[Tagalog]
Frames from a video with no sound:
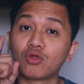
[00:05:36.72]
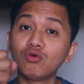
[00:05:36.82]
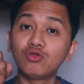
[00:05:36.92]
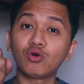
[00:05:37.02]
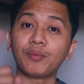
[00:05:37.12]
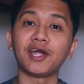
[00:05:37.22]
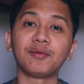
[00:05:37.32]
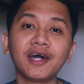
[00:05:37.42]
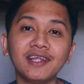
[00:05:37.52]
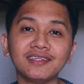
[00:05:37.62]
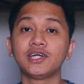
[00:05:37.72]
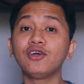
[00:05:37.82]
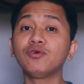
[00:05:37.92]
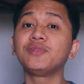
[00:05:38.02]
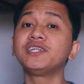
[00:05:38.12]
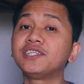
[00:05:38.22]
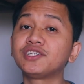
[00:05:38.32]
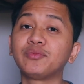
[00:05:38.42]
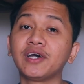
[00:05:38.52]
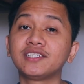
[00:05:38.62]
road to Payaman. Siya yung
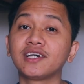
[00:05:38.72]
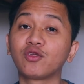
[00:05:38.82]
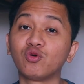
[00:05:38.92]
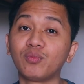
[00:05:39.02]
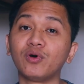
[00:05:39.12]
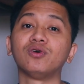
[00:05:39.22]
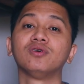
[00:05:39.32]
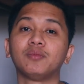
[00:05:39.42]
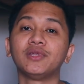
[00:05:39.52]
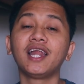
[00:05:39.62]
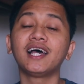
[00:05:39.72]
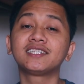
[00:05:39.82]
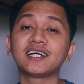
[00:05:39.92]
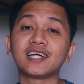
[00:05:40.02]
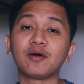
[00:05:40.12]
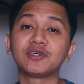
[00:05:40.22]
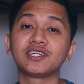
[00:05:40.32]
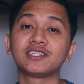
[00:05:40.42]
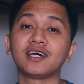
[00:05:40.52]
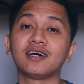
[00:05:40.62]
businessman sa grupo. Madalas kasama
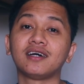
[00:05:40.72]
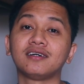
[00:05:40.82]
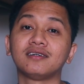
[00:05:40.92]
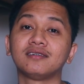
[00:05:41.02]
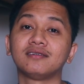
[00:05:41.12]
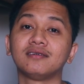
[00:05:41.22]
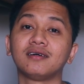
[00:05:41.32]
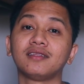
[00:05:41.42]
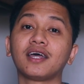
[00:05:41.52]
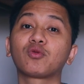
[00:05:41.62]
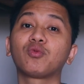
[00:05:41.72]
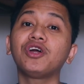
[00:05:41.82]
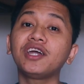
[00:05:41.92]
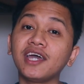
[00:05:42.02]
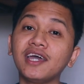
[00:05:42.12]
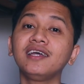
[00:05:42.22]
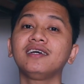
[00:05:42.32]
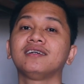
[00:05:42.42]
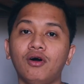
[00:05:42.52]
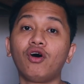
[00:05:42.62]
siya sa networking
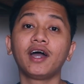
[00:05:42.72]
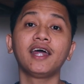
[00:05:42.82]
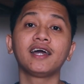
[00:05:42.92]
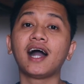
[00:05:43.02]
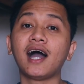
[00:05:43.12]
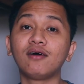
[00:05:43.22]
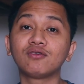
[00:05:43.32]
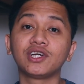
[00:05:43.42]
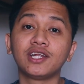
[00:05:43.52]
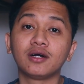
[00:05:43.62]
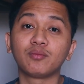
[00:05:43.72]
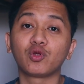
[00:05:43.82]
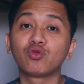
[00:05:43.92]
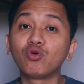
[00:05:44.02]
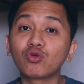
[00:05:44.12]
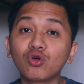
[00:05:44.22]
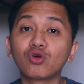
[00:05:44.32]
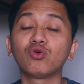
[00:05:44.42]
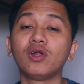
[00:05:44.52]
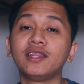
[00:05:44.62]
o kaya nag-aalok siya ng
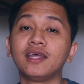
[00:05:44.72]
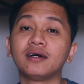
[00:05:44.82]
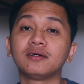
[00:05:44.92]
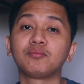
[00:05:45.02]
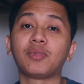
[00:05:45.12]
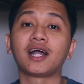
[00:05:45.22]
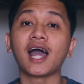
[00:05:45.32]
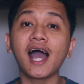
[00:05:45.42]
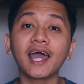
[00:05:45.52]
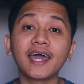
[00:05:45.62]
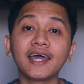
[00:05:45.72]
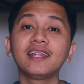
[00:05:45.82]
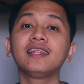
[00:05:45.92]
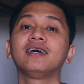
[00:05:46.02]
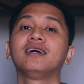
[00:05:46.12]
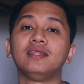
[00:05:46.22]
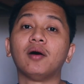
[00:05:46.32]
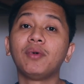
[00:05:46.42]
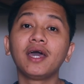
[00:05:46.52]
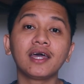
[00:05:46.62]
produkto tulad ng pagkain,
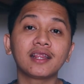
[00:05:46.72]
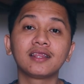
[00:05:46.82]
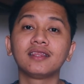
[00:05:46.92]
damit,